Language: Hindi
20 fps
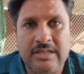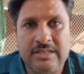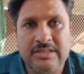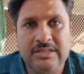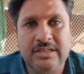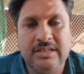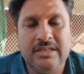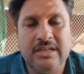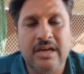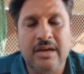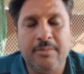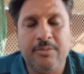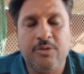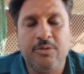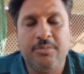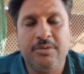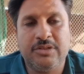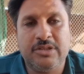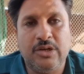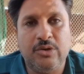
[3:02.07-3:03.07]
आजकल
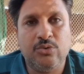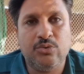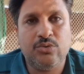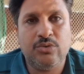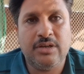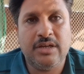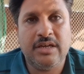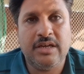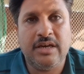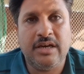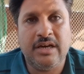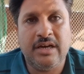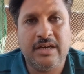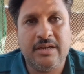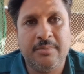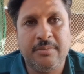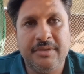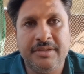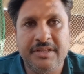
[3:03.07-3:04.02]
आपको बताऊं कि हर